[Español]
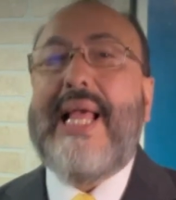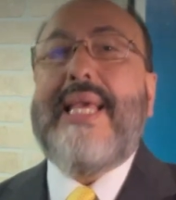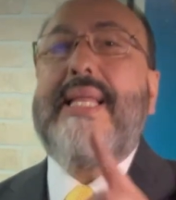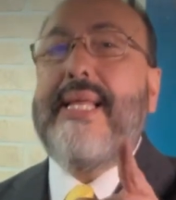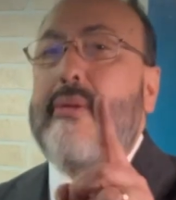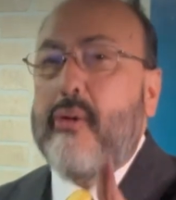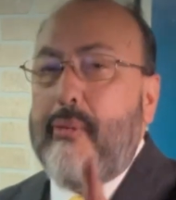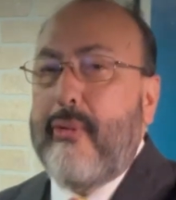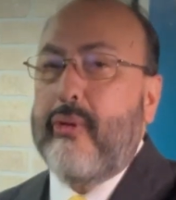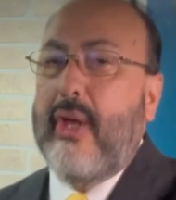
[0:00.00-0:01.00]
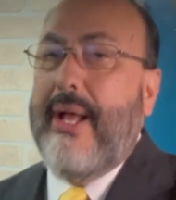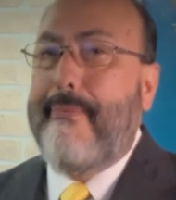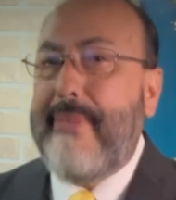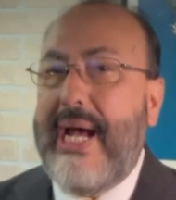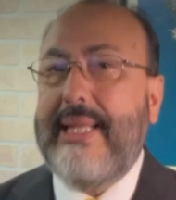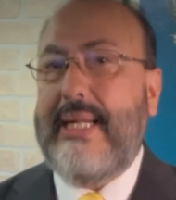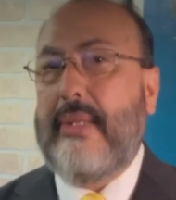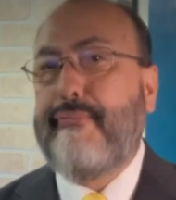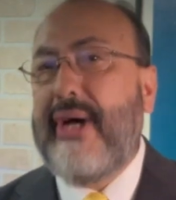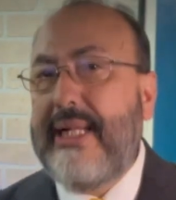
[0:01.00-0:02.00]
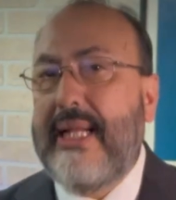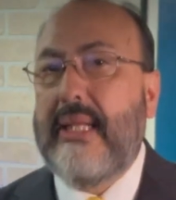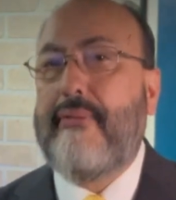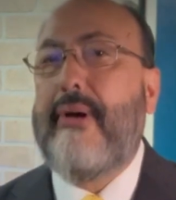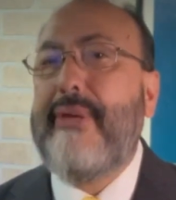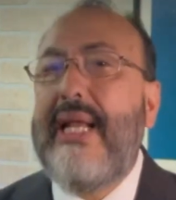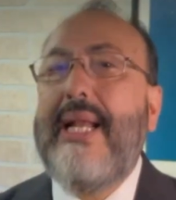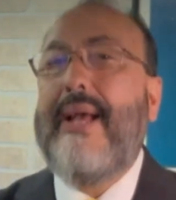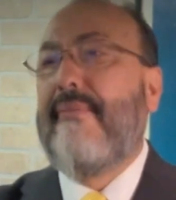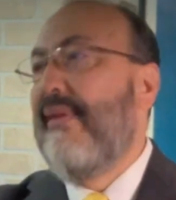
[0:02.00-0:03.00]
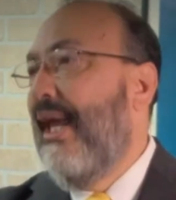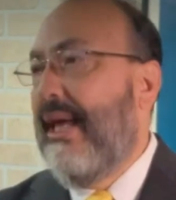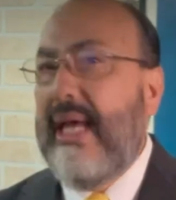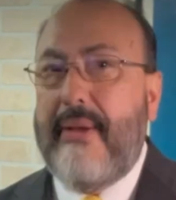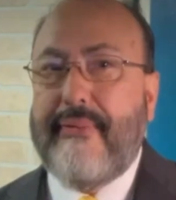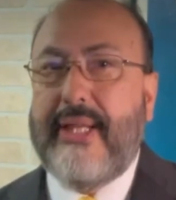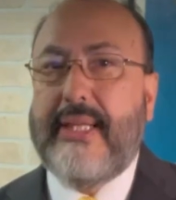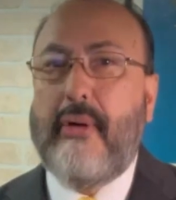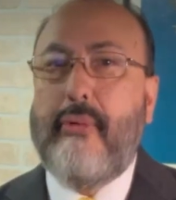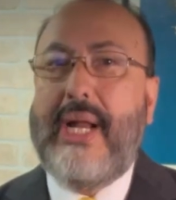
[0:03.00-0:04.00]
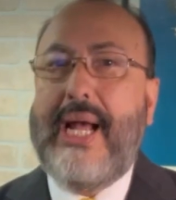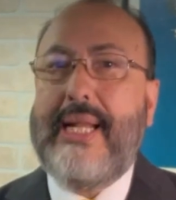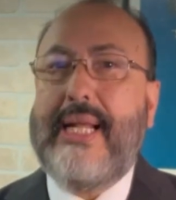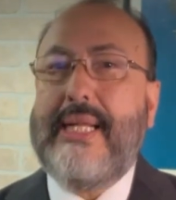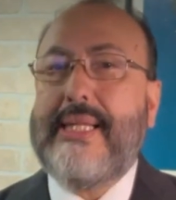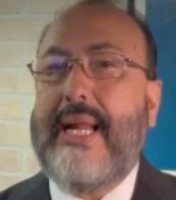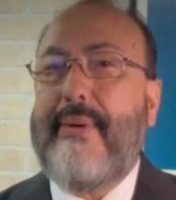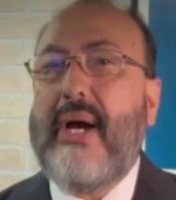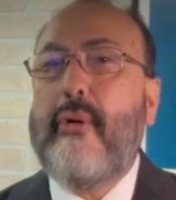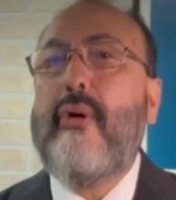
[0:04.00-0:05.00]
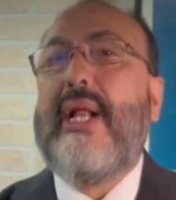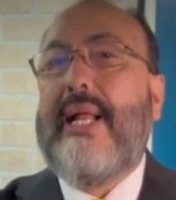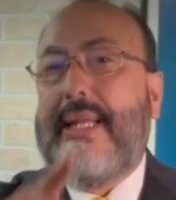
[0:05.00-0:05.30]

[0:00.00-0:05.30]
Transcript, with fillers: Y si somos madres, padres de familia, jefes de un área de trabajo,